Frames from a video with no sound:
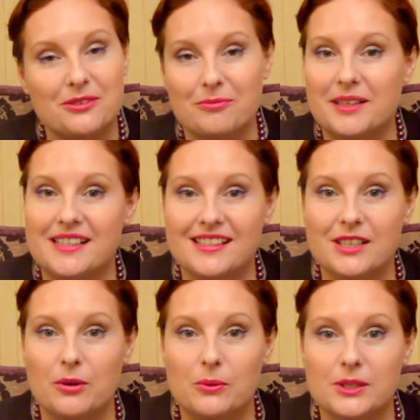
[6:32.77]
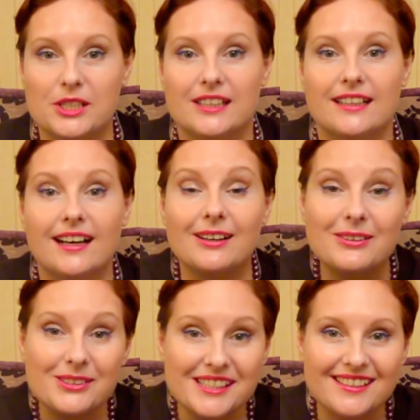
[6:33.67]
что в магазине отже
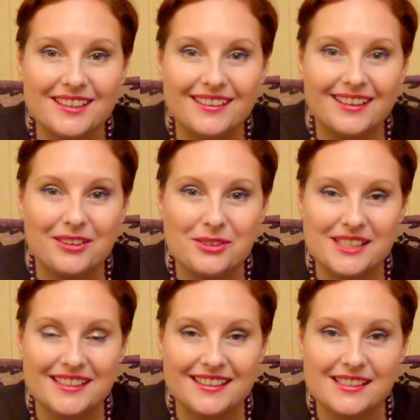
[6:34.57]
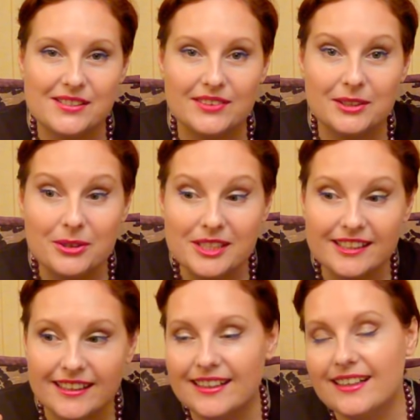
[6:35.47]
Коротенькие-коротенькие
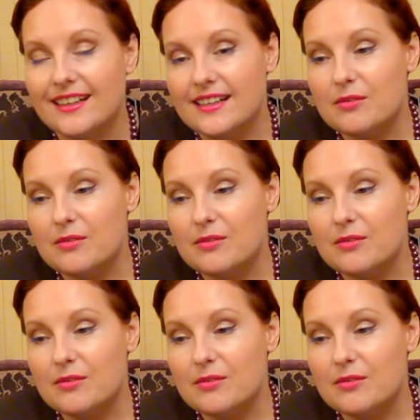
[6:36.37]
свитерочки,